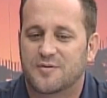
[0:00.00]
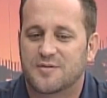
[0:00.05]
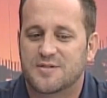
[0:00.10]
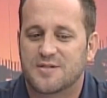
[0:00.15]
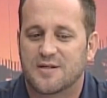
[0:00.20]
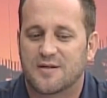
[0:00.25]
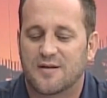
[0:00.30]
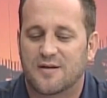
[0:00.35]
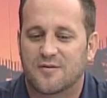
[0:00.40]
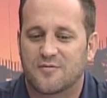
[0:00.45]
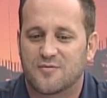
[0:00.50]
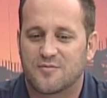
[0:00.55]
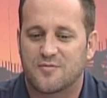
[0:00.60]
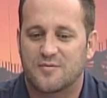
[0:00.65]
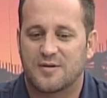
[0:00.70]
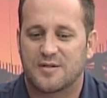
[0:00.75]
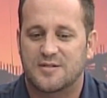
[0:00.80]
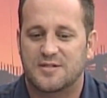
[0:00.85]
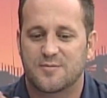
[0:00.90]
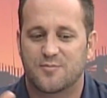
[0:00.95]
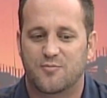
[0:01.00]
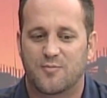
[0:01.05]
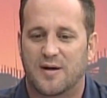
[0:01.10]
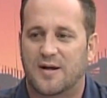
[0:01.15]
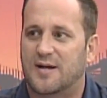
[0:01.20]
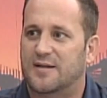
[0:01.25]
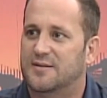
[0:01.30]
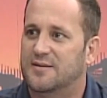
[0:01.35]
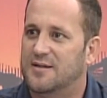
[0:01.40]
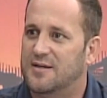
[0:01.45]
dia que era um, é tipo
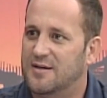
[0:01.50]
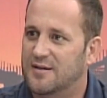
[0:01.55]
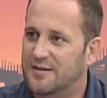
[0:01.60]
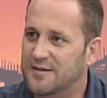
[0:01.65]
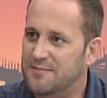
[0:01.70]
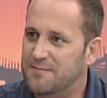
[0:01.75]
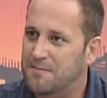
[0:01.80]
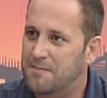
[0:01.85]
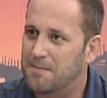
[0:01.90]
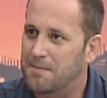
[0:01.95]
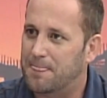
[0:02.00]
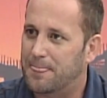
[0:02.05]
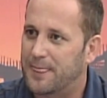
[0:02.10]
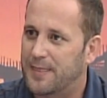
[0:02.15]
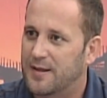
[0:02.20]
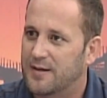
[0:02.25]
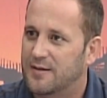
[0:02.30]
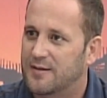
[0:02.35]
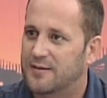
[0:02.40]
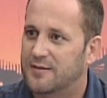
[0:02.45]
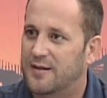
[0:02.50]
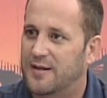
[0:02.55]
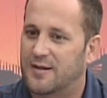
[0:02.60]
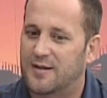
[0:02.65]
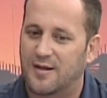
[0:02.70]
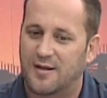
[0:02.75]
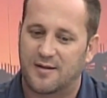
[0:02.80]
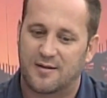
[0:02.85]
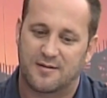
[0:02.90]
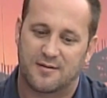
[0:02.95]
uma cadeira, uhum.
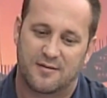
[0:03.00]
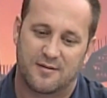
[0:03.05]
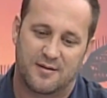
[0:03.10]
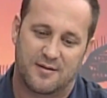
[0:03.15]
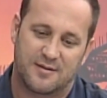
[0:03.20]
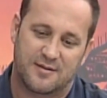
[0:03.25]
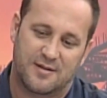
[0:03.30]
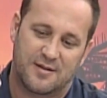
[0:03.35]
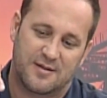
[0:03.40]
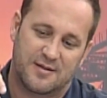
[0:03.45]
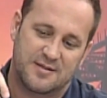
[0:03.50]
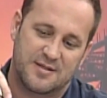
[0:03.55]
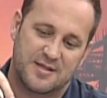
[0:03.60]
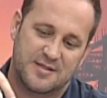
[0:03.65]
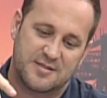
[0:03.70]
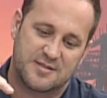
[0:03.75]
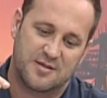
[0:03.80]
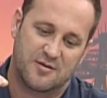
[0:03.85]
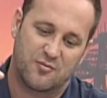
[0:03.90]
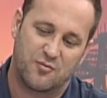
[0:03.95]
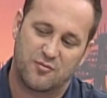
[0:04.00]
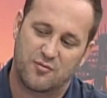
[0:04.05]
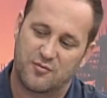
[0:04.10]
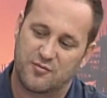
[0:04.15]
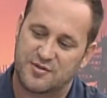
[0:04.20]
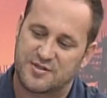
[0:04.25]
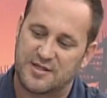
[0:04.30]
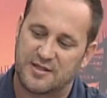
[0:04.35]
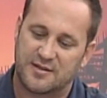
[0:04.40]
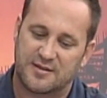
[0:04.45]
né, que ela, ela, ela
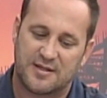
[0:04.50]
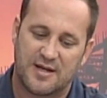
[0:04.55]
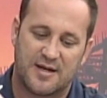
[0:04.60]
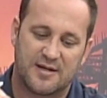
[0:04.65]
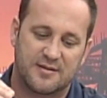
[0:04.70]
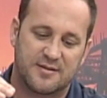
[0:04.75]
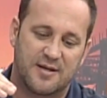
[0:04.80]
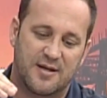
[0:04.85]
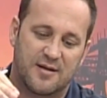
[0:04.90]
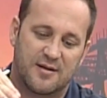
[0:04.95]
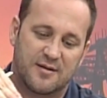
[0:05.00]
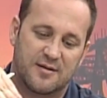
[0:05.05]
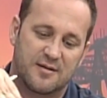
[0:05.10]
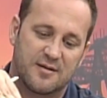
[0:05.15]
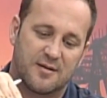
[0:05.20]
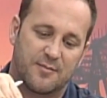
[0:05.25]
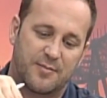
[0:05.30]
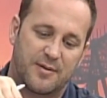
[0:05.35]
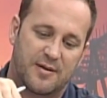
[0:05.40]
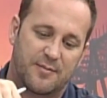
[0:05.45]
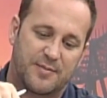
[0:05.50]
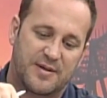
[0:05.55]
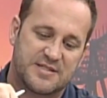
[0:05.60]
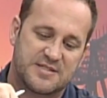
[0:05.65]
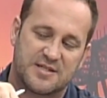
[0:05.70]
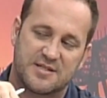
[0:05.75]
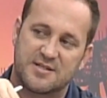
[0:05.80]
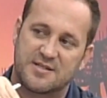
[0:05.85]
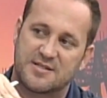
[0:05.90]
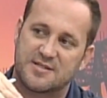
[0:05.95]
o, sentar dela ali, a parte que a gente